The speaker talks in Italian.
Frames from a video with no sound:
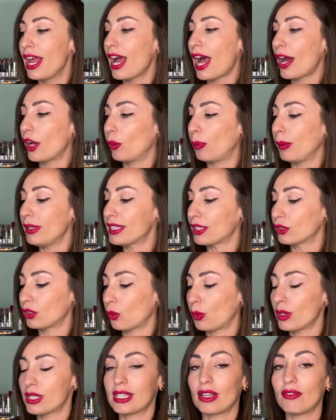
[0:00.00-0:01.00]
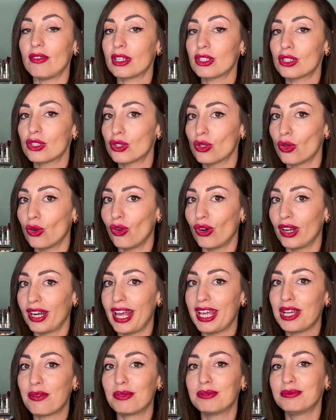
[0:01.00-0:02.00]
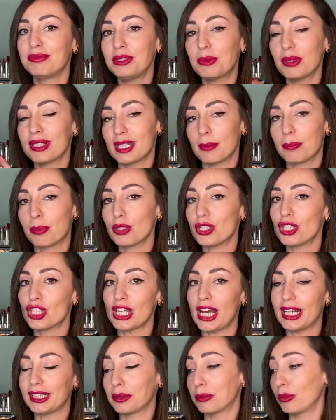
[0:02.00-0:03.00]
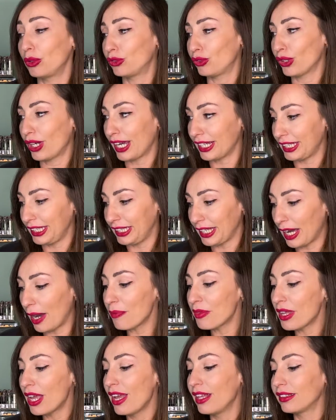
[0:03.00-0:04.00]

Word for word: hanno pensato a questa versione di questa pochette molto carina,